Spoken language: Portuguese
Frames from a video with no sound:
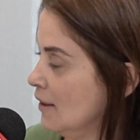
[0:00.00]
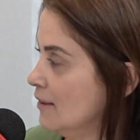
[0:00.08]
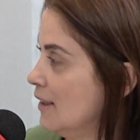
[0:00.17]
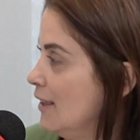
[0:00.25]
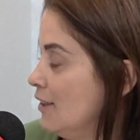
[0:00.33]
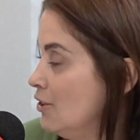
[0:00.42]

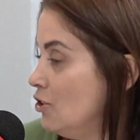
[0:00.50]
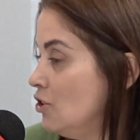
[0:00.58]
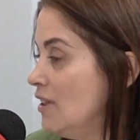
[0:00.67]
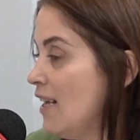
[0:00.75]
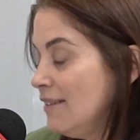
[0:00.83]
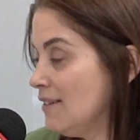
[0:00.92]
né,
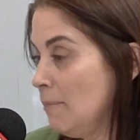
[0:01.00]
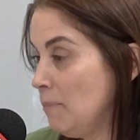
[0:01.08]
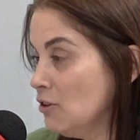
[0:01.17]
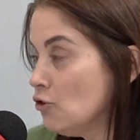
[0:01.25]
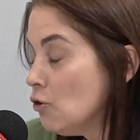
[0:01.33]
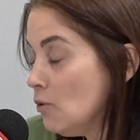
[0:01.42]
dessa
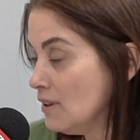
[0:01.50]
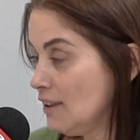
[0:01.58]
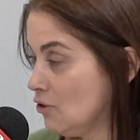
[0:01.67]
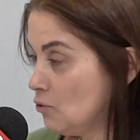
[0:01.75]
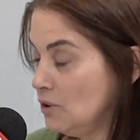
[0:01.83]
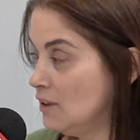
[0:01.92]
pessoa, da
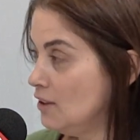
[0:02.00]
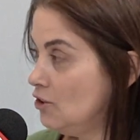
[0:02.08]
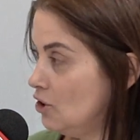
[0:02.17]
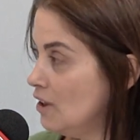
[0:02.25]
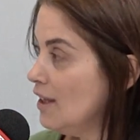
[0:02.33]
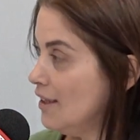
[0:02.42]
sua
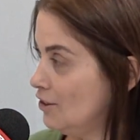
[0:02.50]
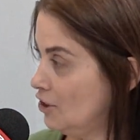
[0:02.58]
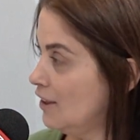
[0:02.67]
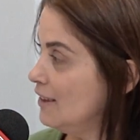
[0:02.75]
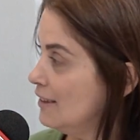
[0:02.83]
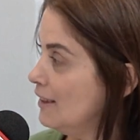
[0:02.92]
identidade.
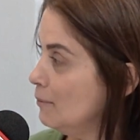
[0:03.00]
Aí e eu